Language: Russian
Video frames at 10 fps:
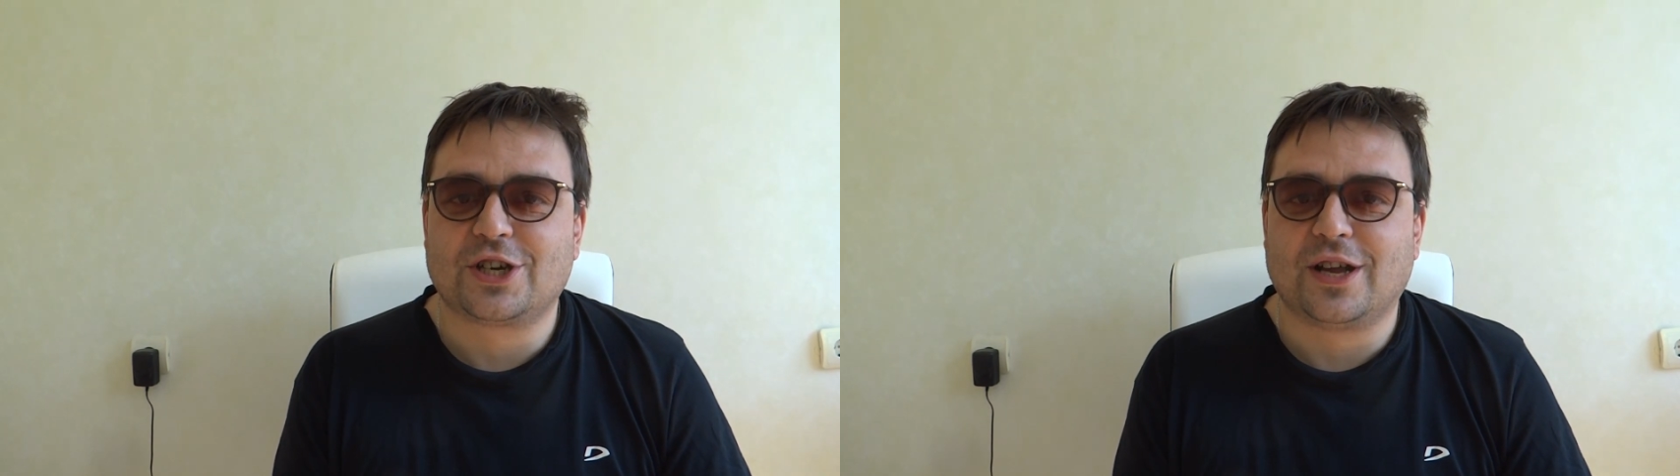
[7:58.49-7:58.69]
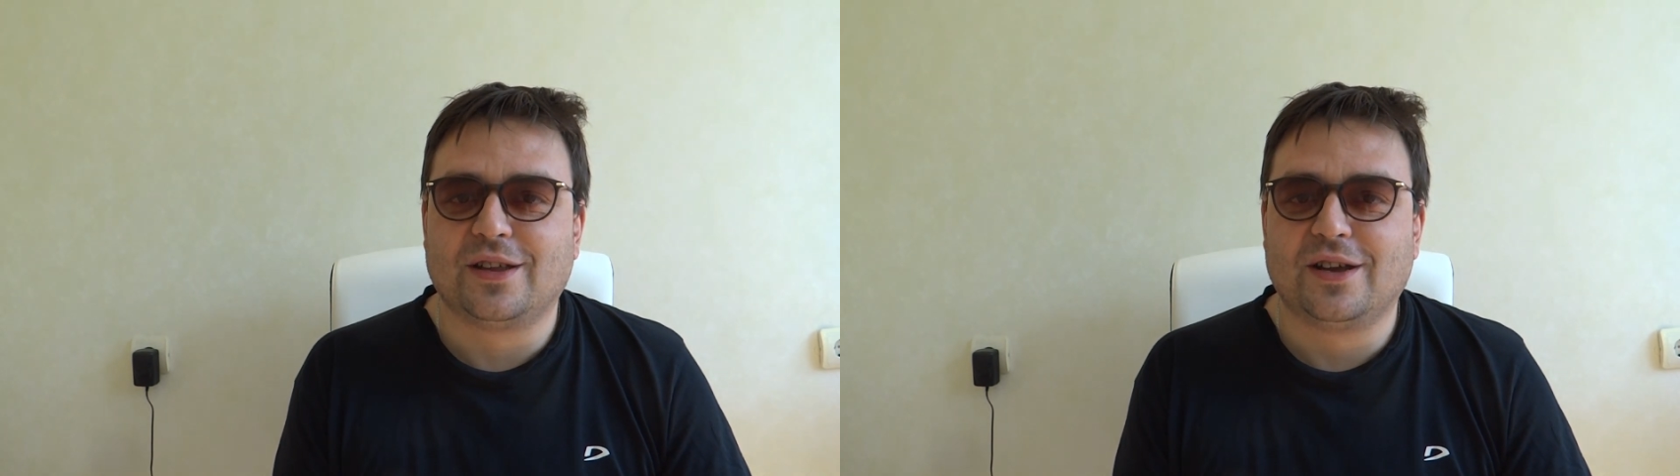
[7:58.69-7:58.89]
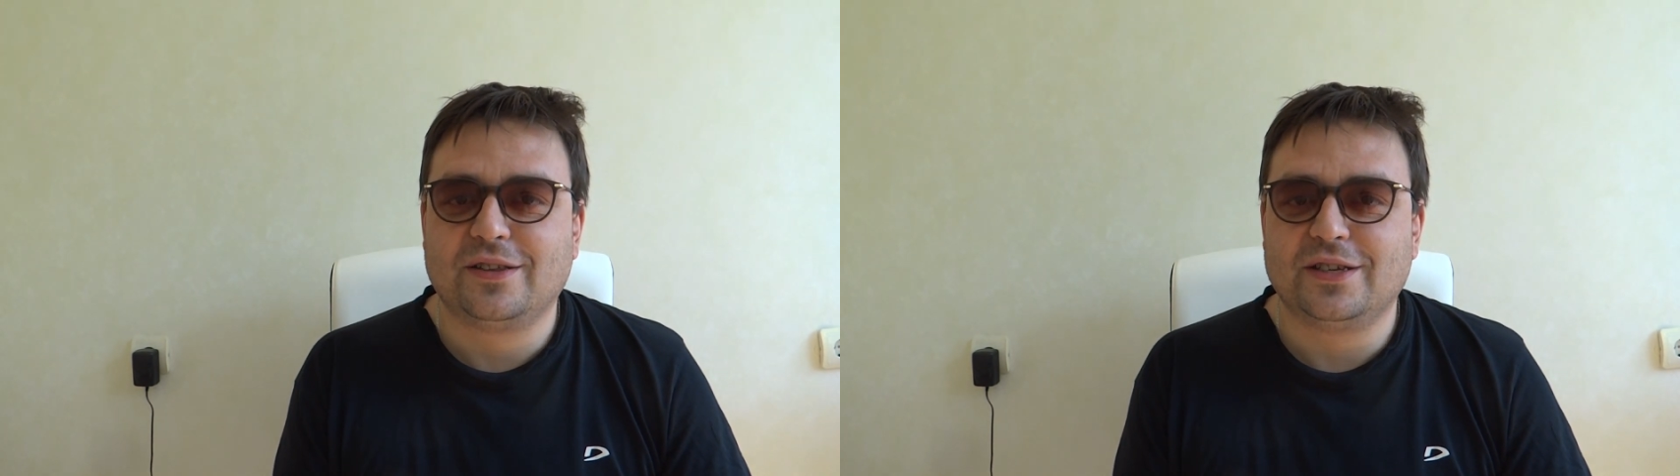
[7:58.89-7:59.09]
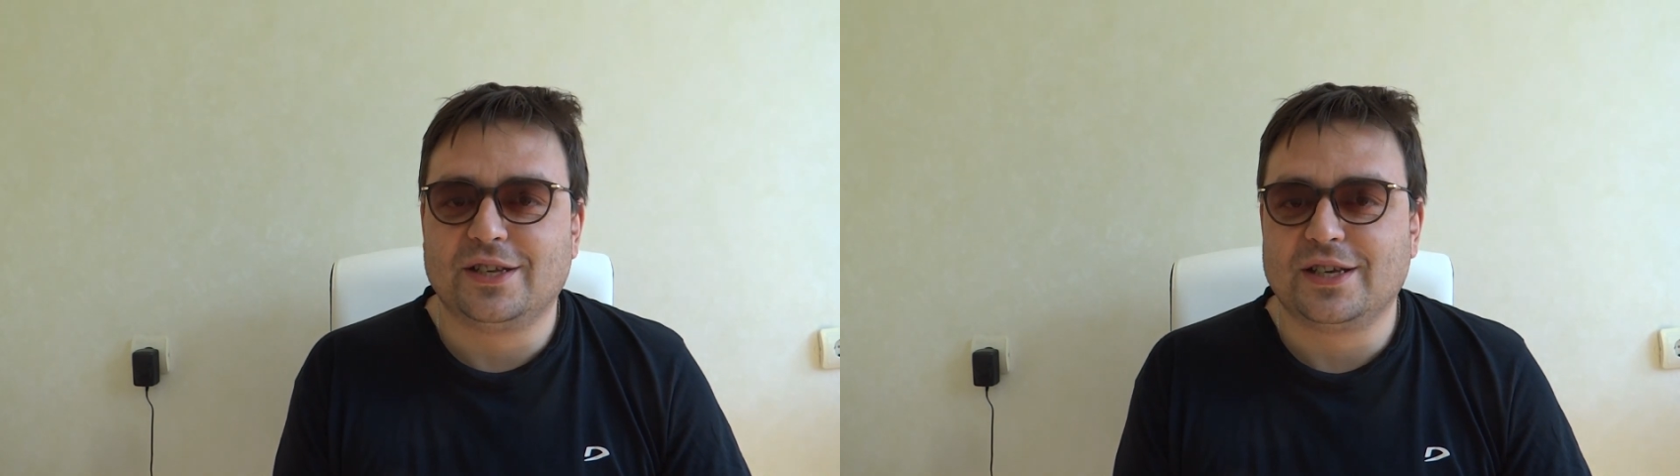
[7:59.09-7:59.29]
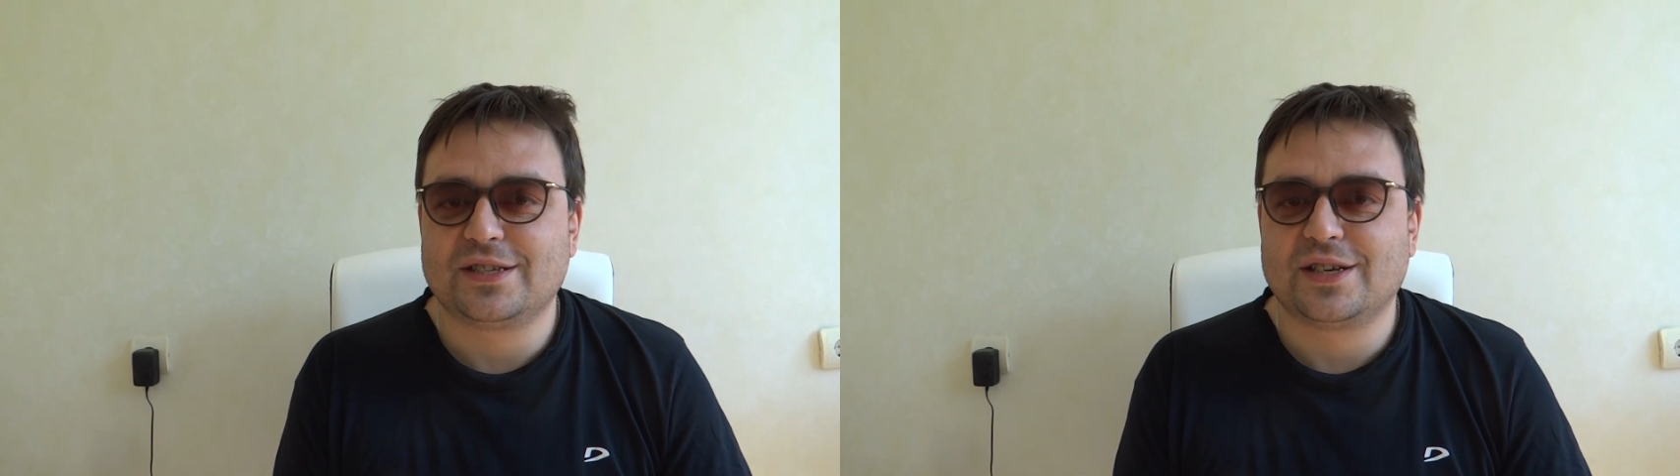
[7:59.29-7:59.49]
канал
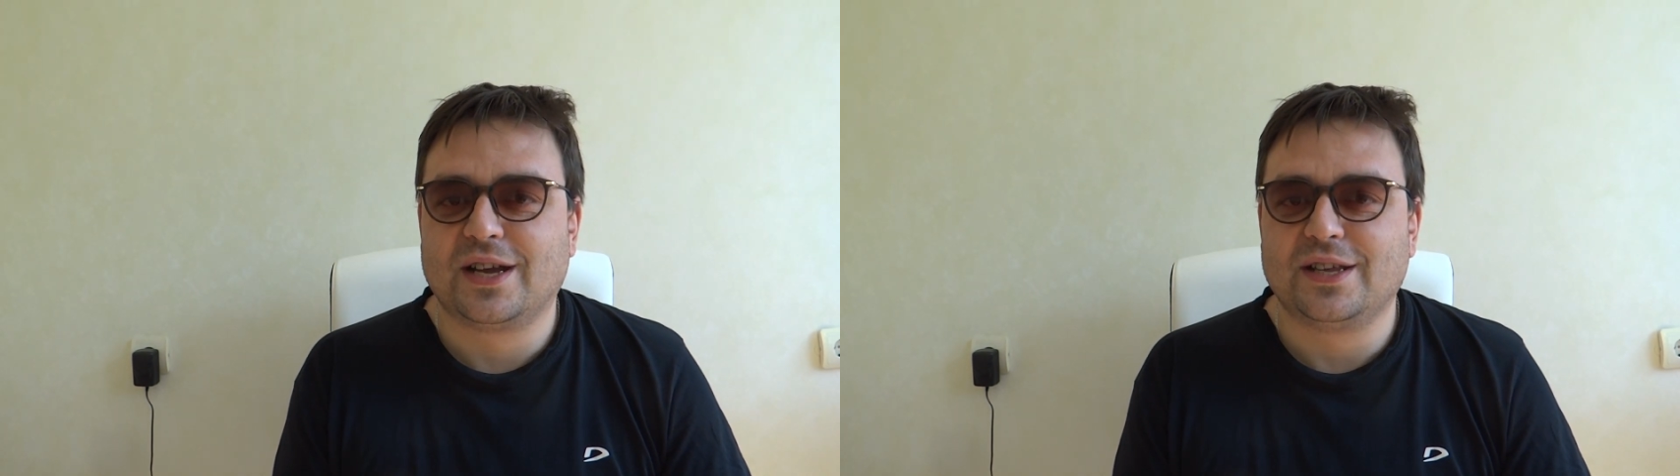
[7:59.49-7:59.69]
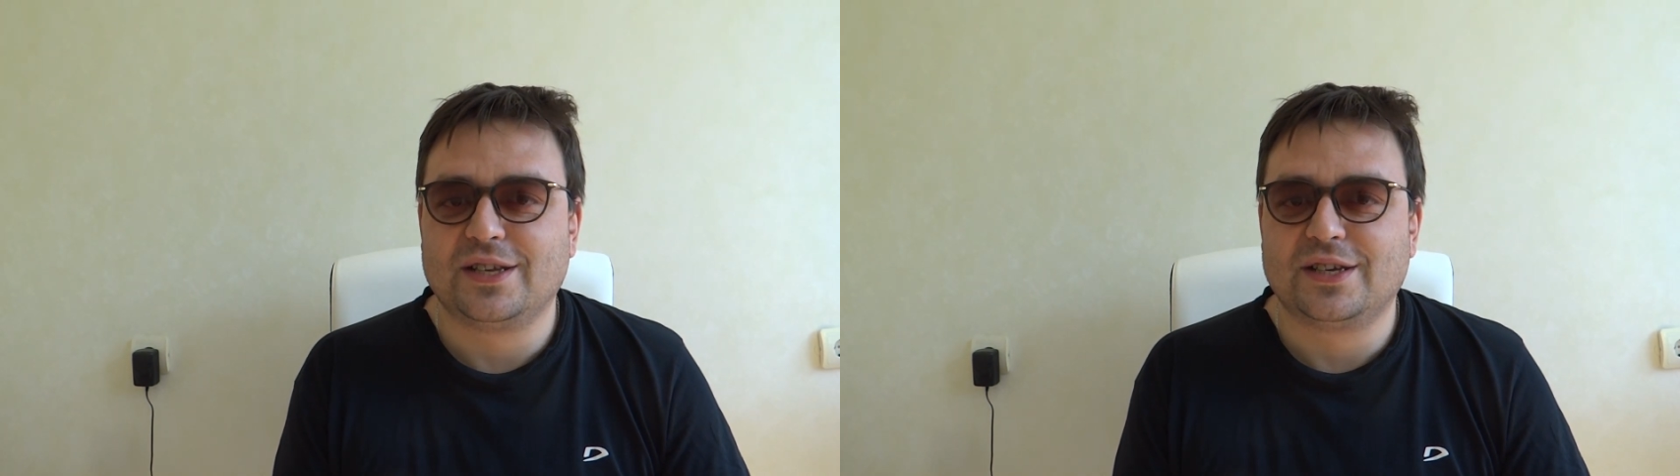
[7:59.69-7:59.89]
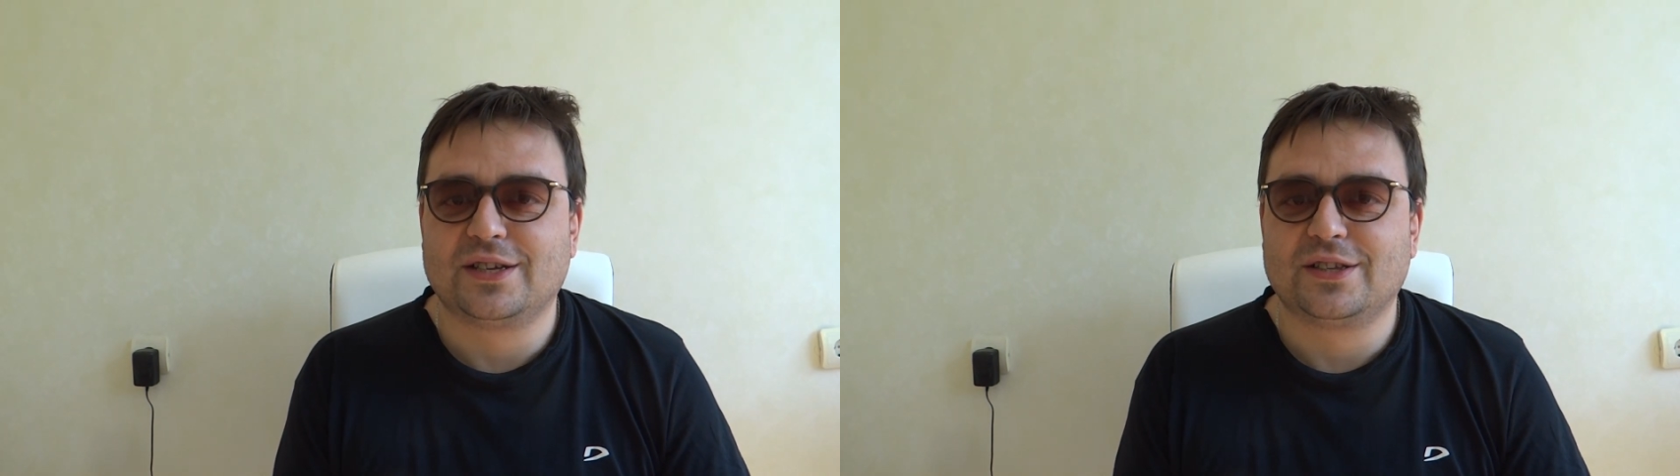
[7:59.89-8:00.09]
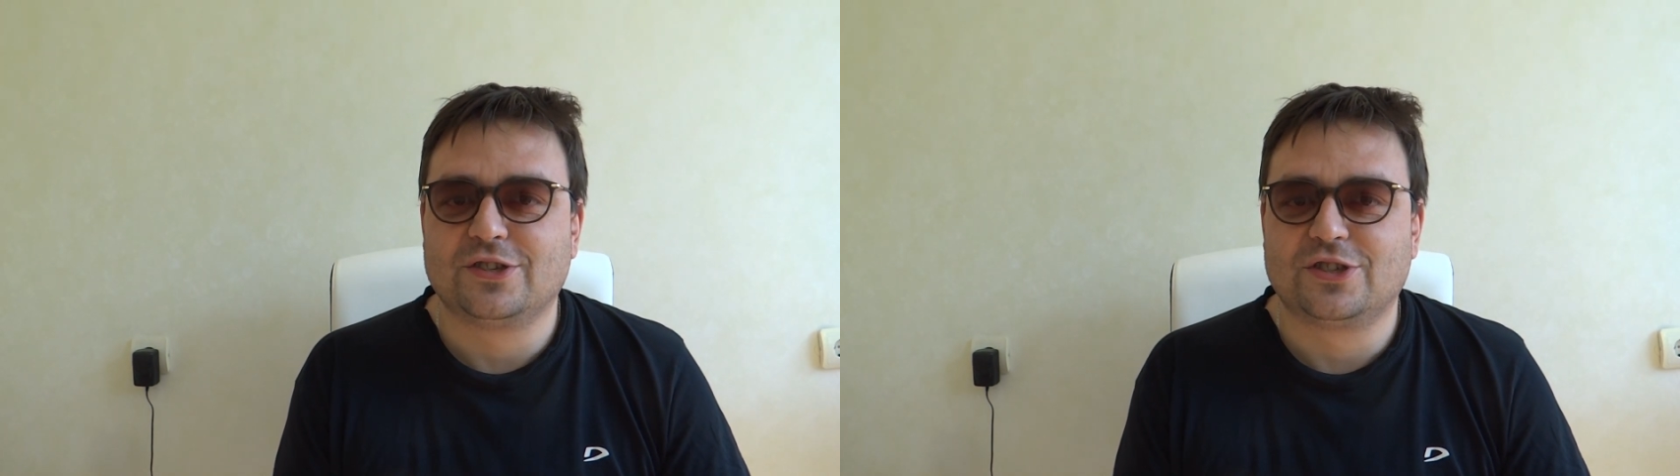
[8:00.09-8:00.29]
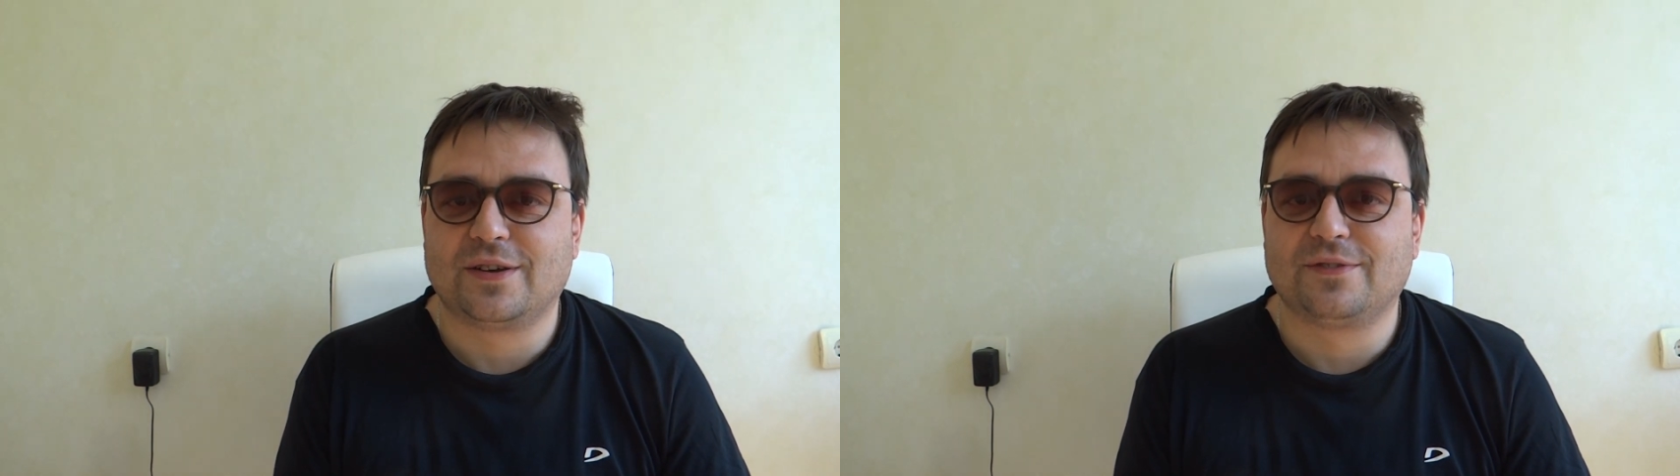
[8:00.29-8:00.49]
и не заходите
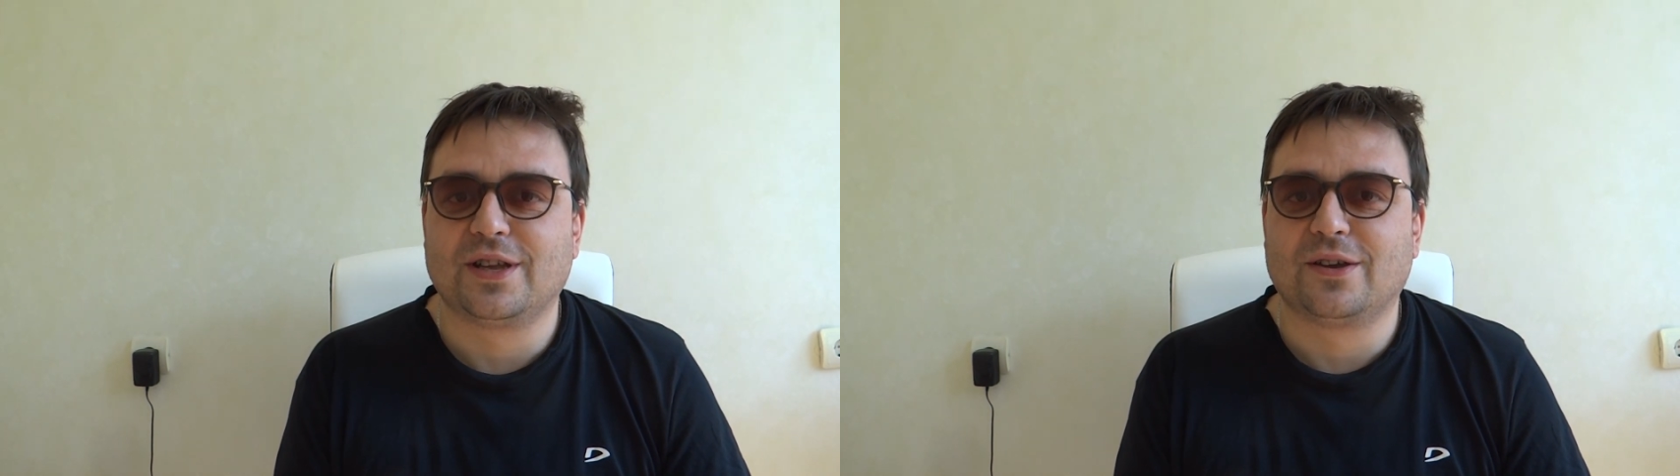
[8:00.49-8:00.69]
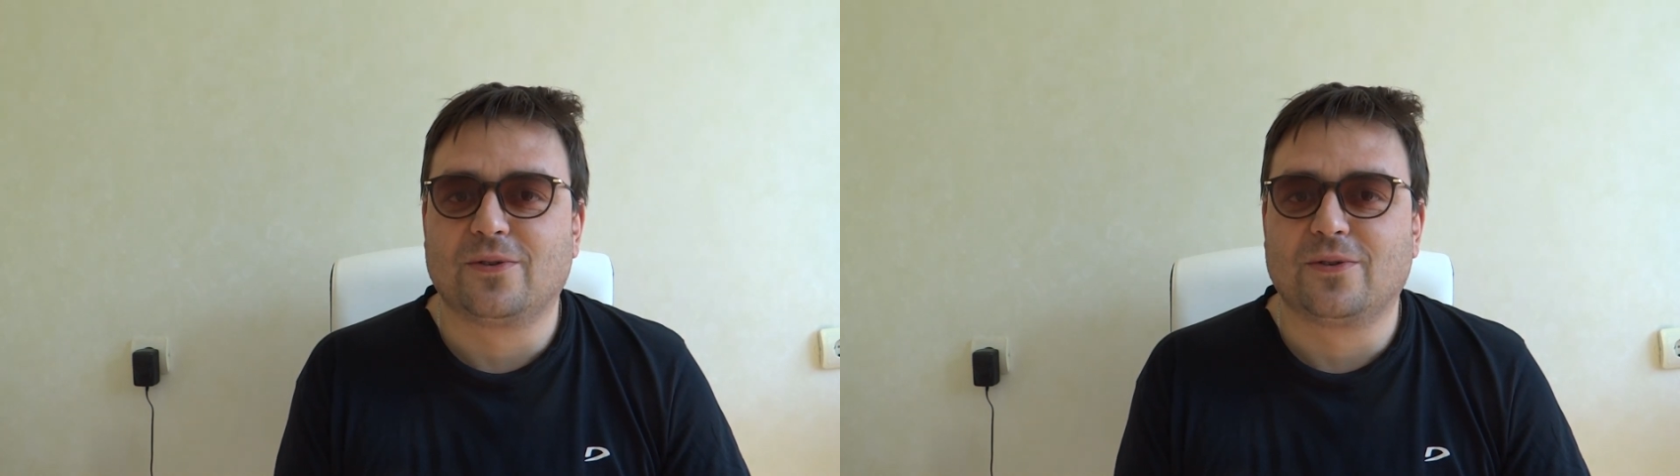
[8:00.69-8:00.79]
на штрафные